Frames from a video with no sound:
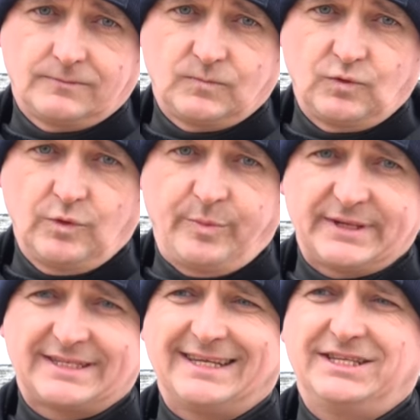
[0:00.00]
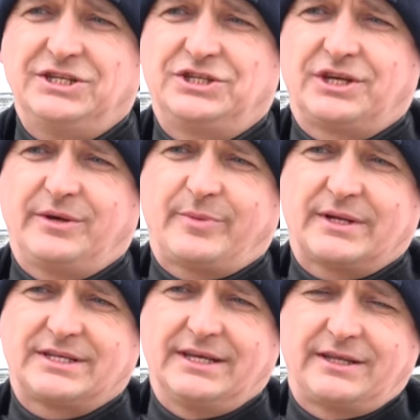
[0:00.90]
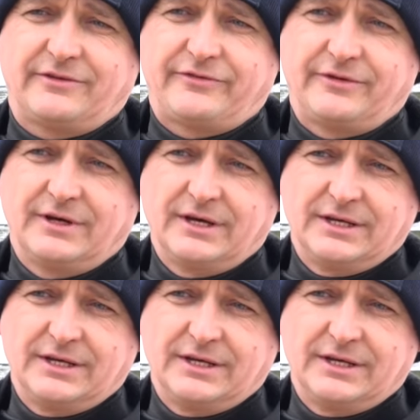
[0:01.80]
Ну, по статистике процентов